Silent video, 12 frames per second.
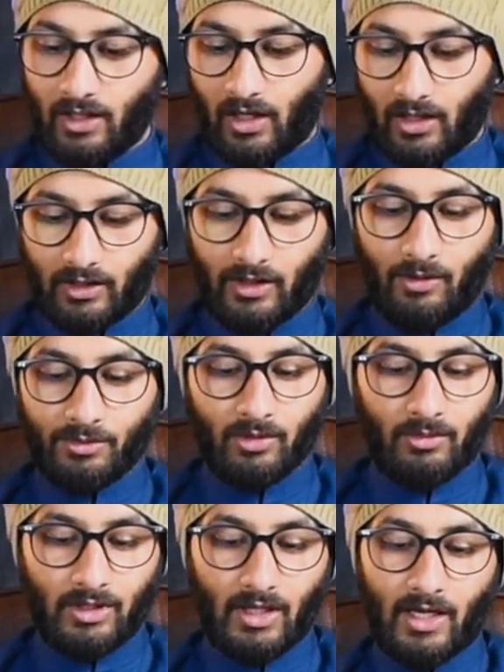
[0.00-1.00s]
अडाप्टर
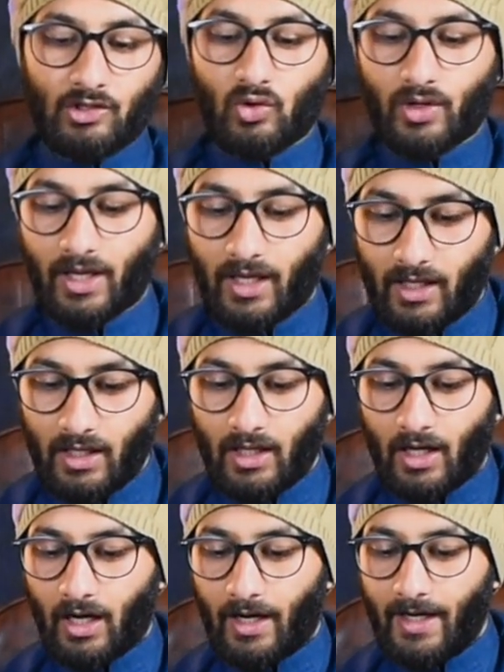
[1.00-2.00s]
मिलता है जो कि
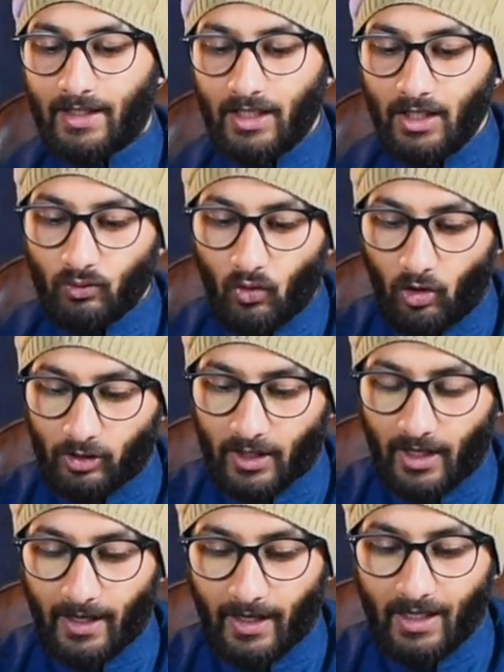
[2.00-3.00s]
18 वॉट
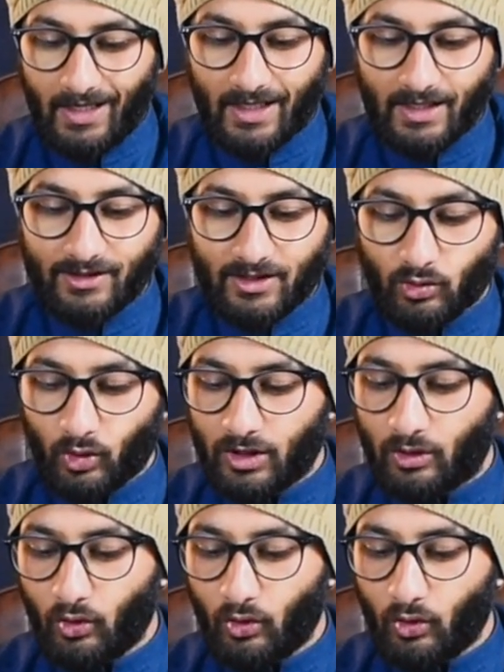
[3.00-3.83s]
का है लेकिन इसकी थोड़ी